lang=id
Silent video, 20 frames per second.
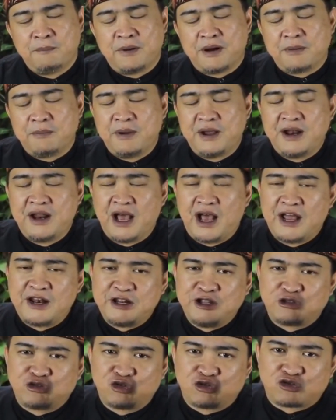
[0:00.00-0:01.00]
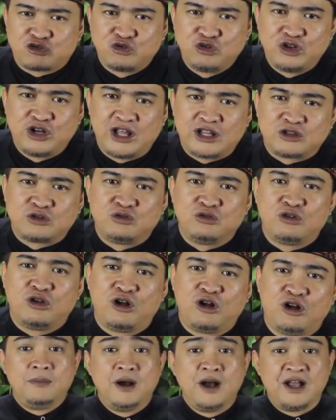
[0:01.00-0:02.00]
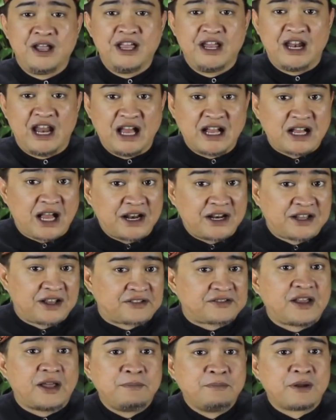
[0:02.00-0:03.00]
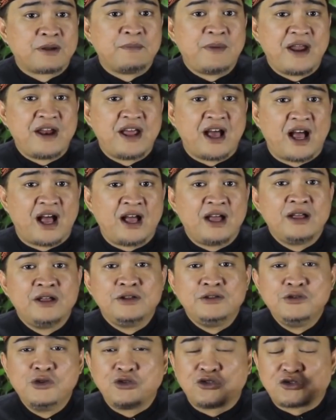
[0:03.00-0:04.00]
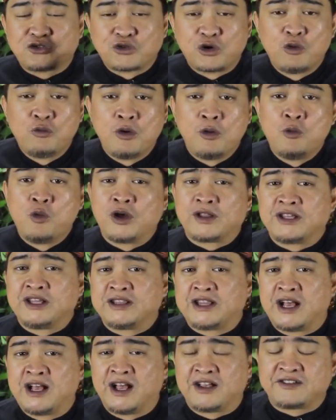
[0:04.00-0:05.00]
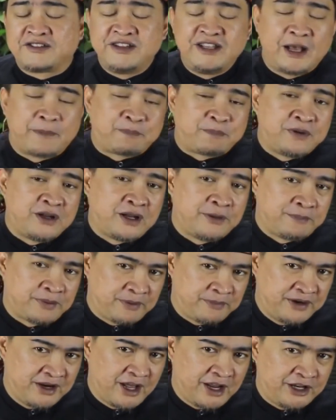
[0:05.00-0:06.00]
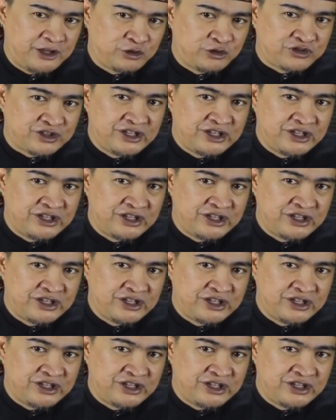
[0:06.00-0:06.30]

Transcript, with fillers: Perbedaan itu sunnatullah. Menghilangkan kesan berbeda justru membuat kita nggak siap dengan perbedaan itu